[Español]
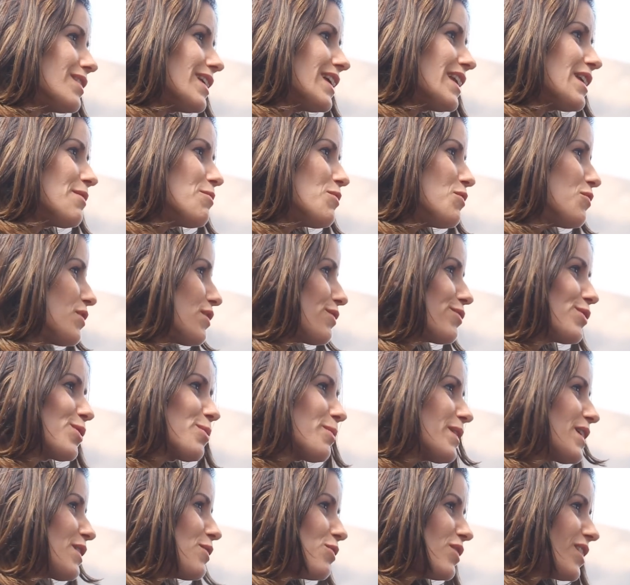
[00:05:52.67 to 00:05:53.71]
Tenemos una
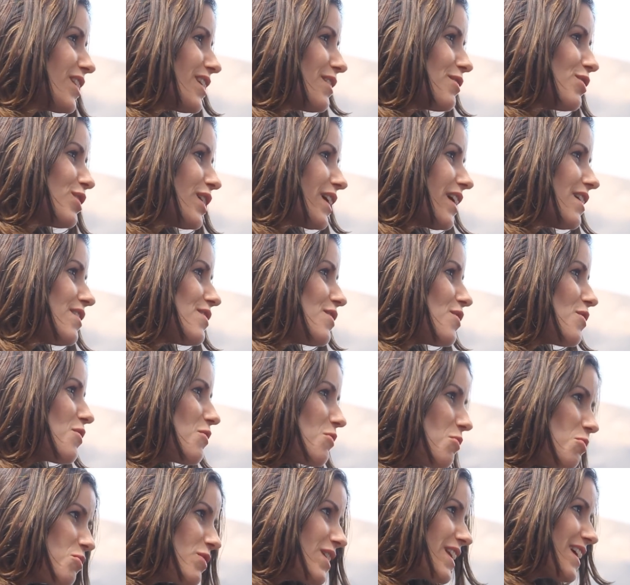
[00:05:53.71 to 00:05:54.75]
forma de cultivo que es
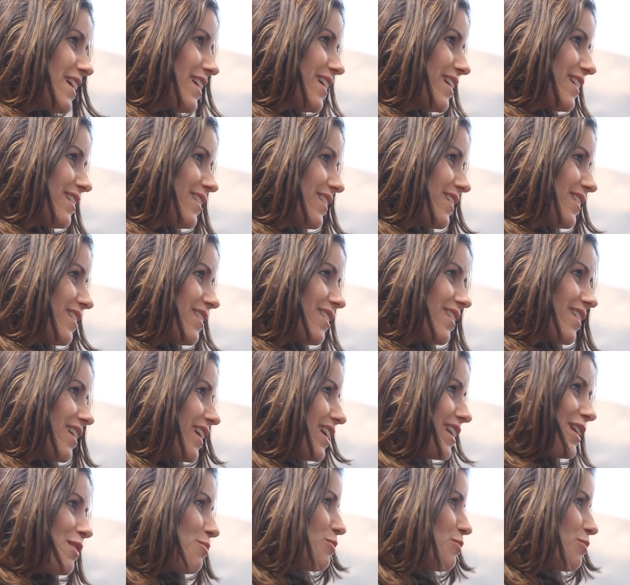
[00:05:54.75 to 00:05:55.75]
única en el